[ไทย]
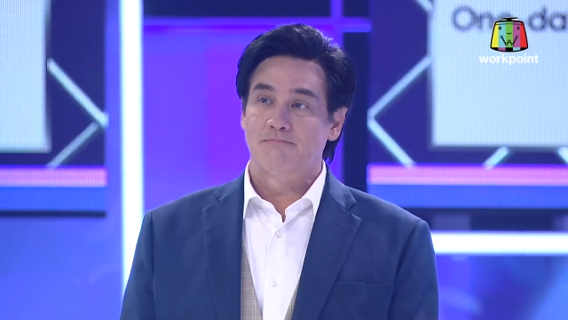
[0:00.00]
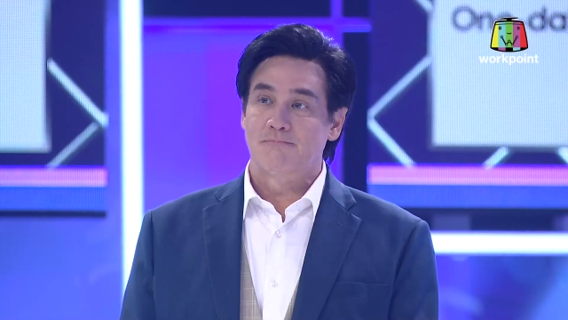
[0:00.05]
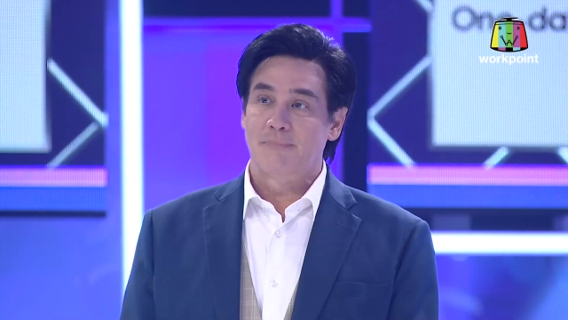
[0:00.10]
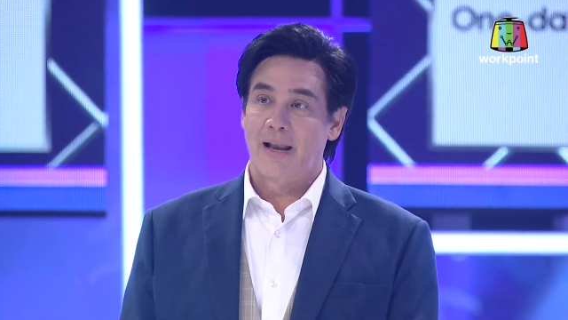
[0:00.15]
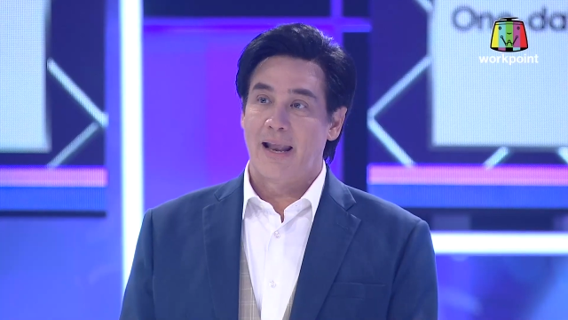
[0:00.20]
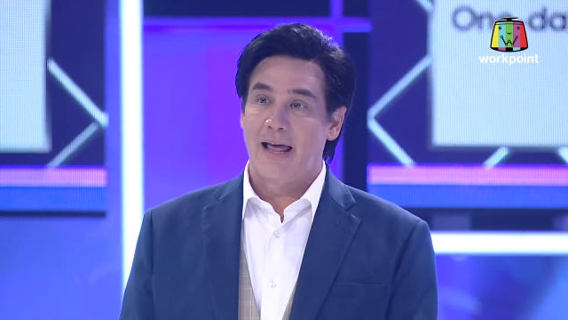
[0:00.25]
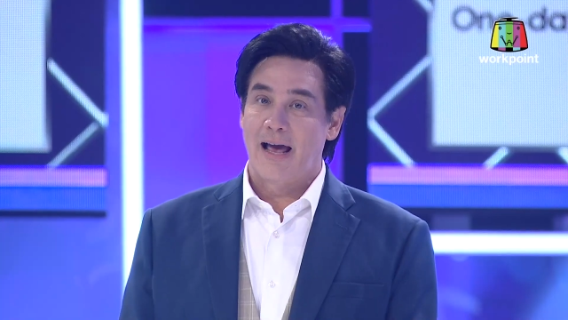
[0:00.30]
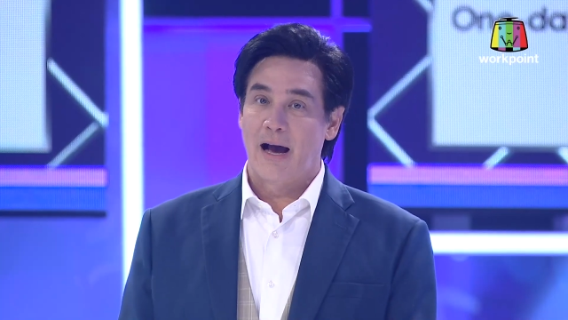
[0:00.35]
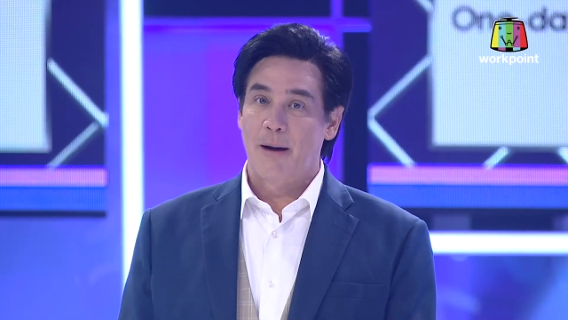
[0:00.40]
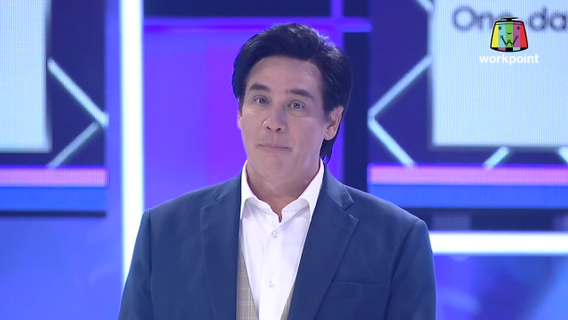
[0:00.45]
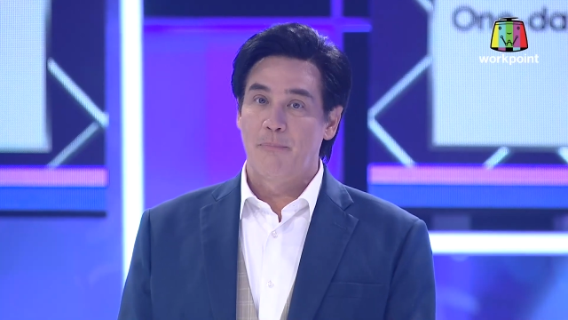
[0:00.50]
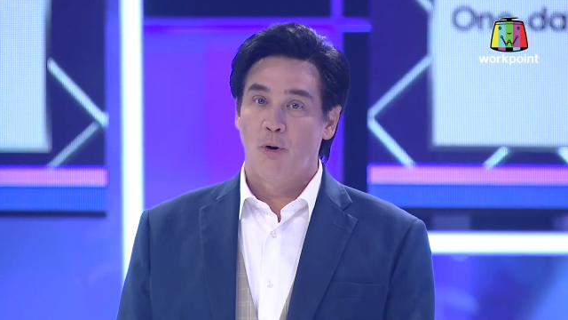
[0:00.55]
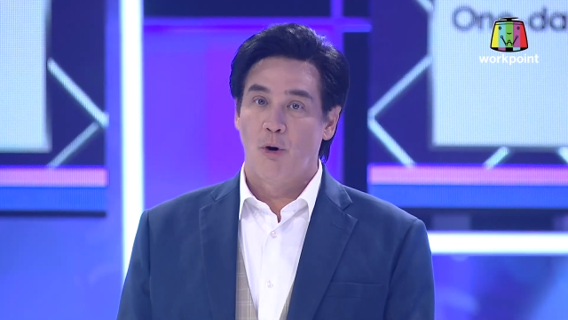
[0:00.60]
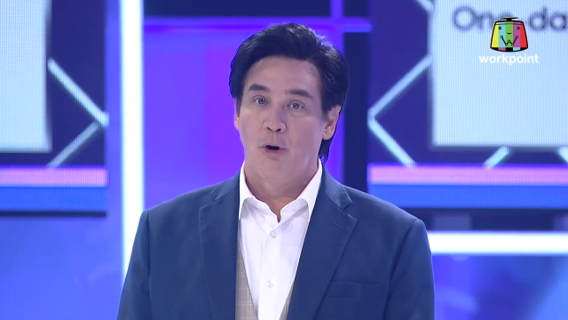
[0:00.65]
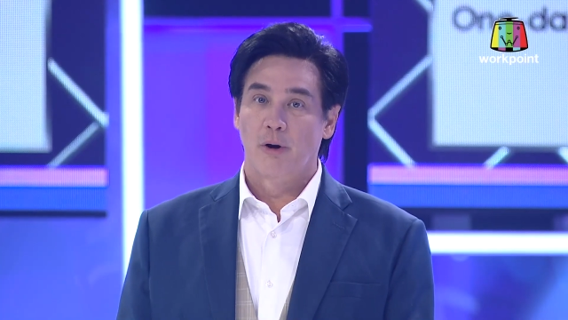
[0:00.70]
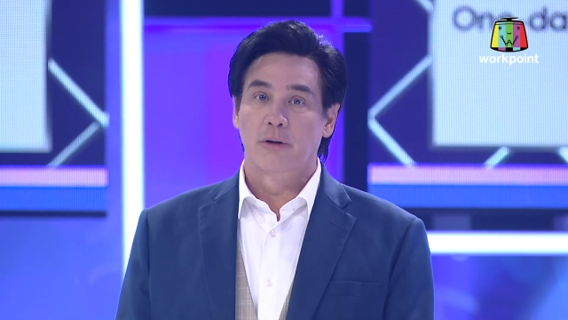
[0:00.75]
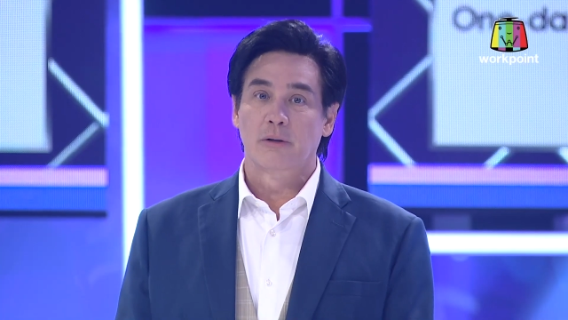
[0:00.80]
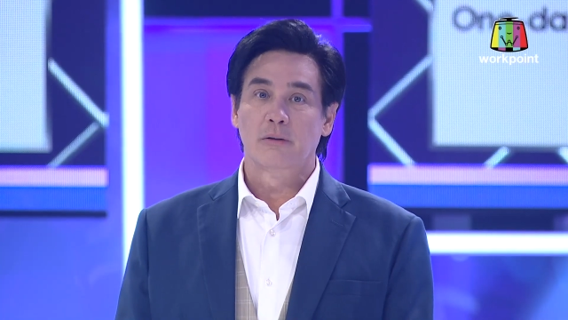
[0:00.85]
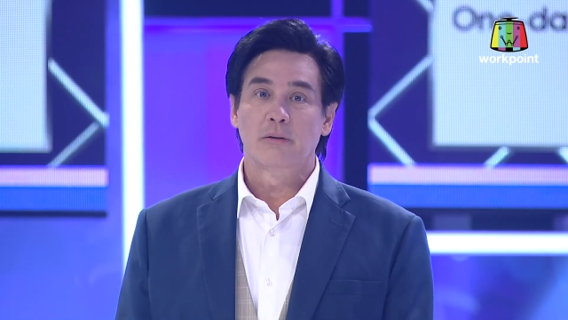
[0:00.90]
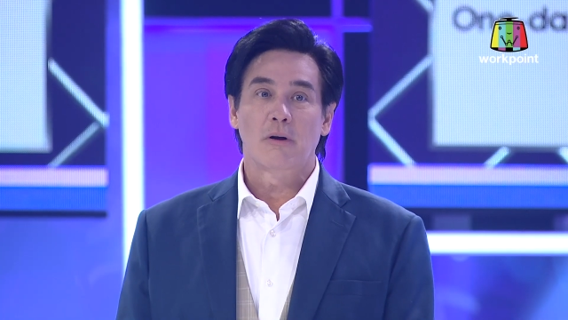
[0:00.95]
แล้วผ
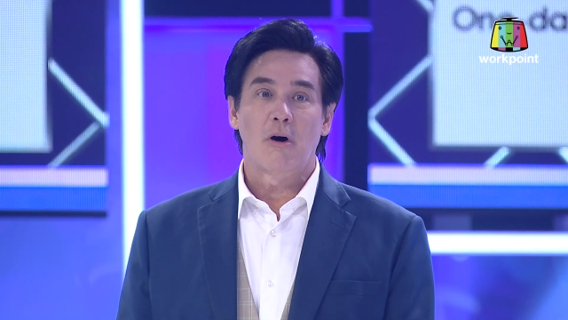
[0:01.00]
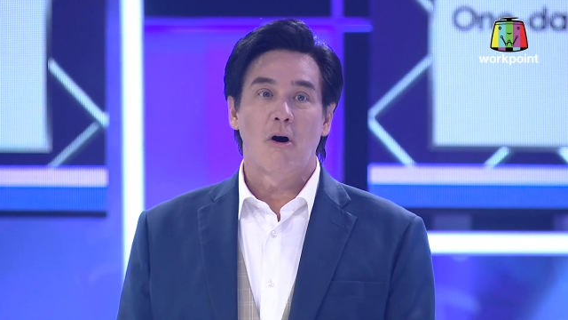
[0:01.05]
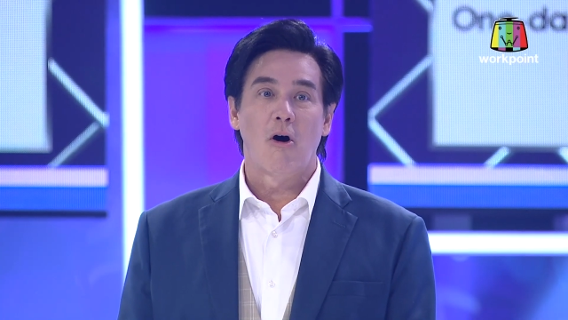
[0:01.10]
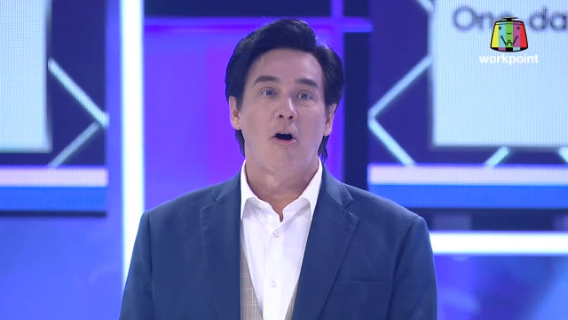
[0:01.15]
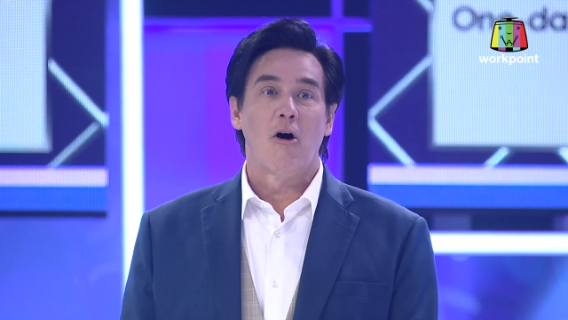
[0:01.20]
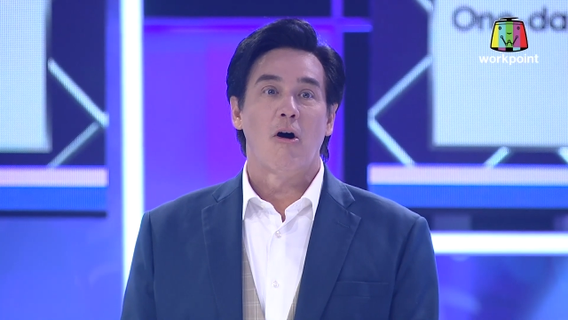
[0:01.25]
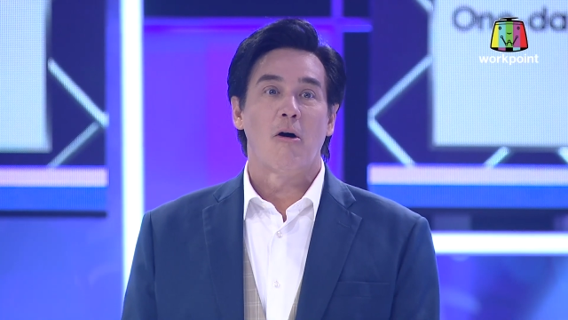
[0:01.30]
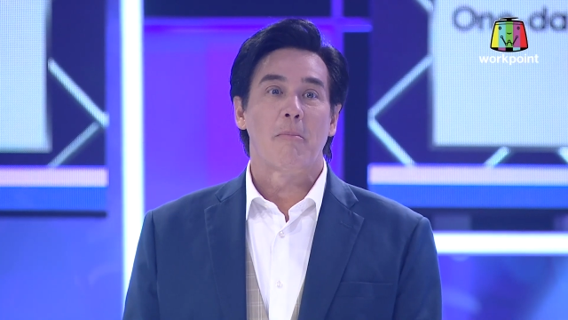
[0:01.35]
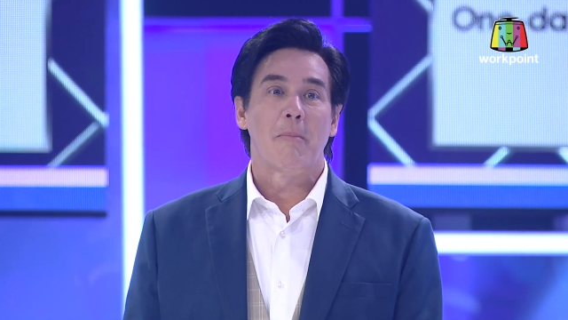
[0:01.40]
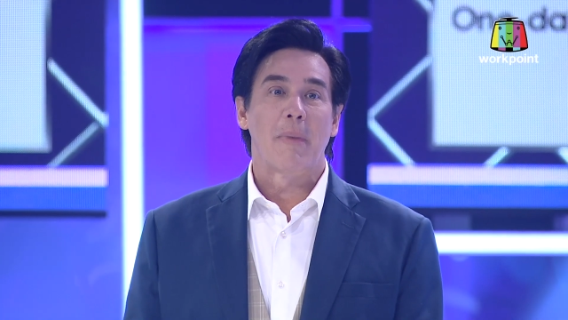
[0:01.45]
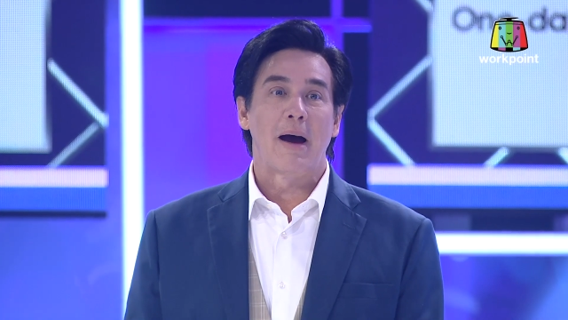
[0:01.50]
ลออก